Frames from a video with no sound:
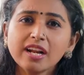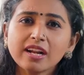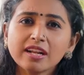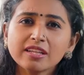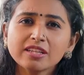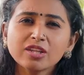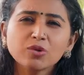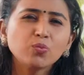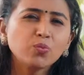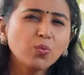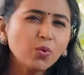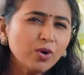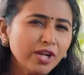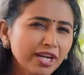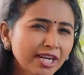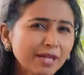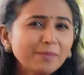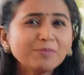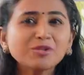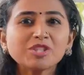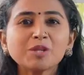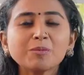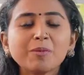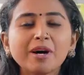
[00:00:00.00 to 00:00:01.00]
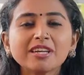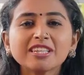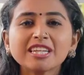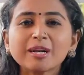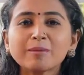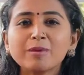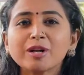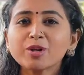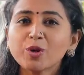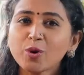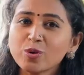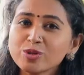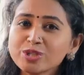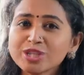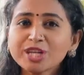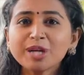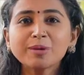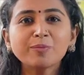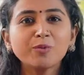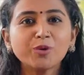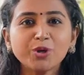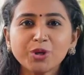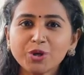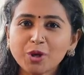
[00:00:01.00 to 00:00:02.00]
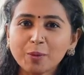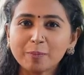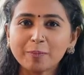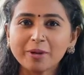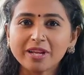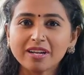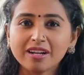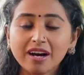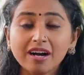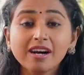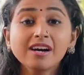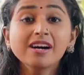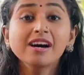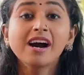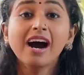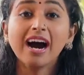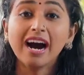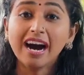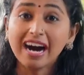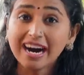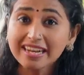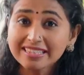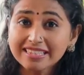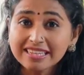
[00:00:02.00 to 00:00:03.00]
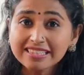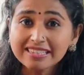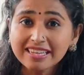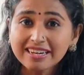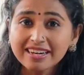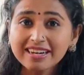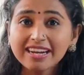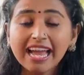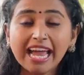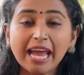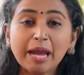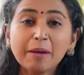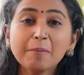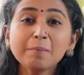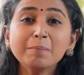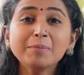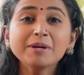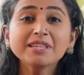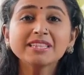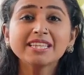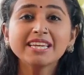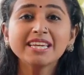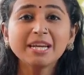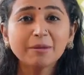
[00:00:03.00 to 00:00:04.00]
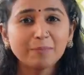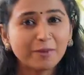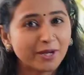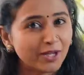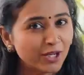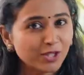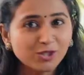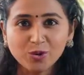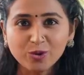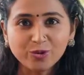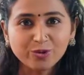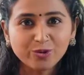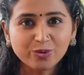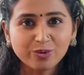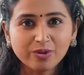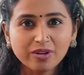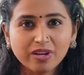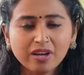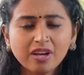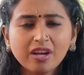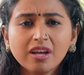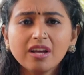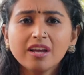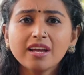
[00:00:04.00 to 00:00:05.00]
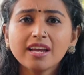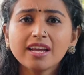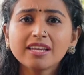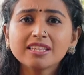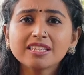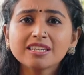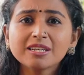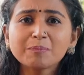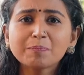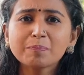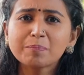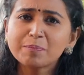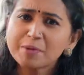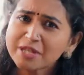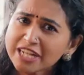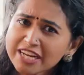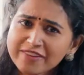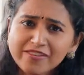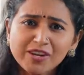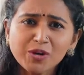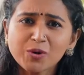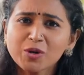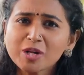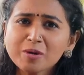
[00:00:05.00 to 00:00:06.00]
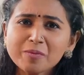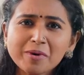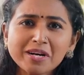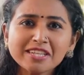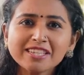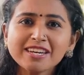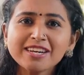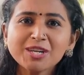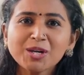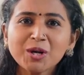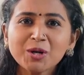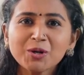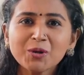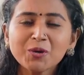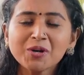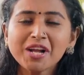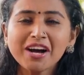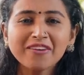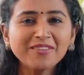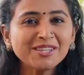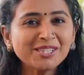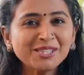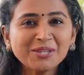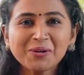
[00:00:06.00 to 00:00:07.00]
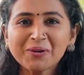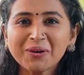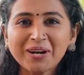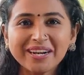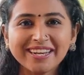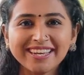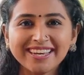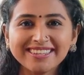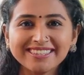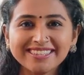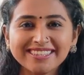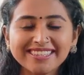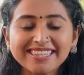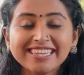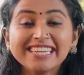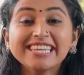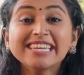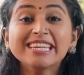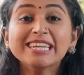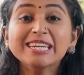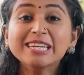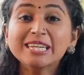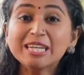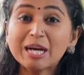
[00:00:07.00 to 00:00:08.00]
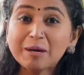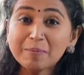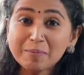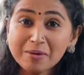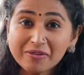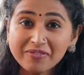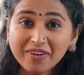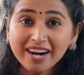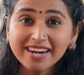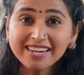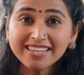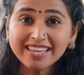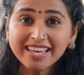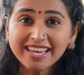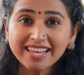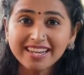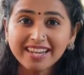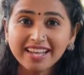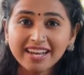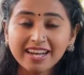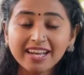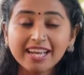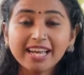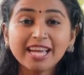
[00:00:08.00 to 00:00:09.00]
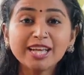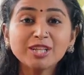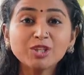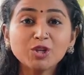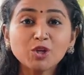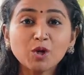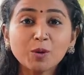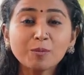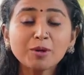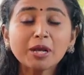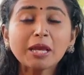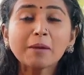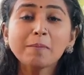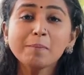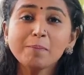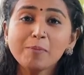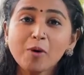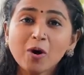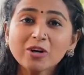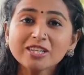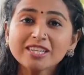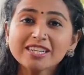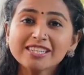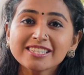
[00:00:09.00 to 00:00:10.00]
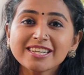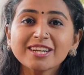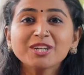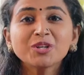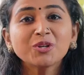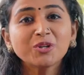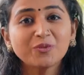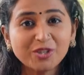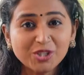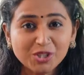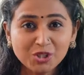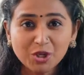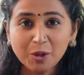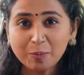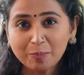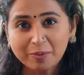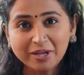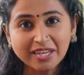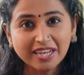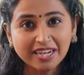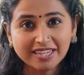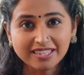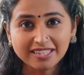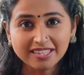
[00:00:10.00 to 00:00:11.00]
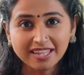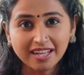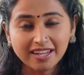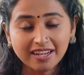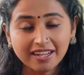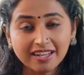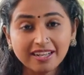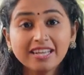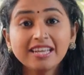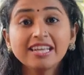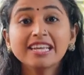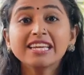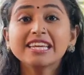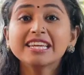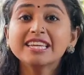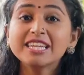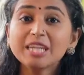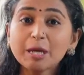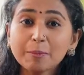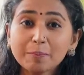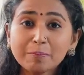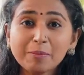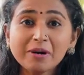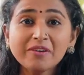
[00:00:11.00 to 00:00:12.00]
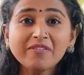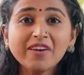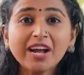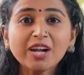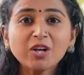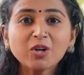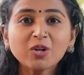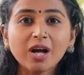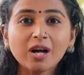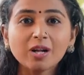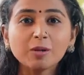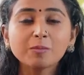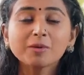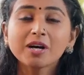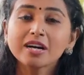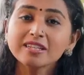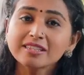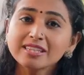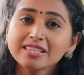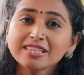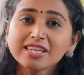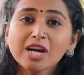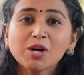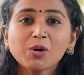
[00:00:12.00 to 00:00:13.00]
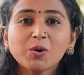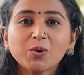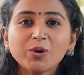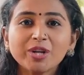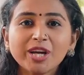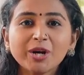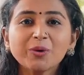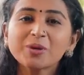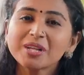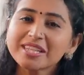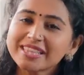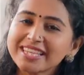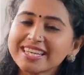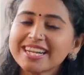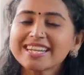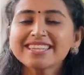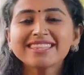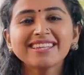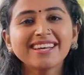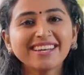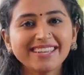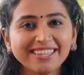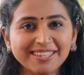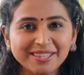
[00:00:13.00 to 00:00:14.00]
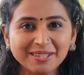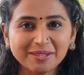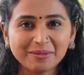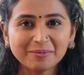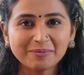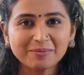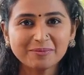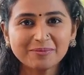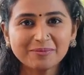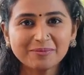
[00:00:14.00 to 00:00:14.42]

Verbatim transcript: இருந்து ஒரு நிமிஷமாவது நம்மளால யோசிக்க முடியும் அப்படின்னா அதை தான் எம்பத்தி அப்படின்னு சொல்றோம் இது பிறவி குணமா தான் இருக்கணும்னு அவசியம் கிடையாது நம்ம வாழ்க்கையில இது ரொம்ப இம்பார்ட்டண்ட்டான ஒரு விஷயம் அப்படிங்கறதுனால எப்ப வேணும்னாலும் கத்துக்கக்கூடிய ஒரு திறன் தான் இது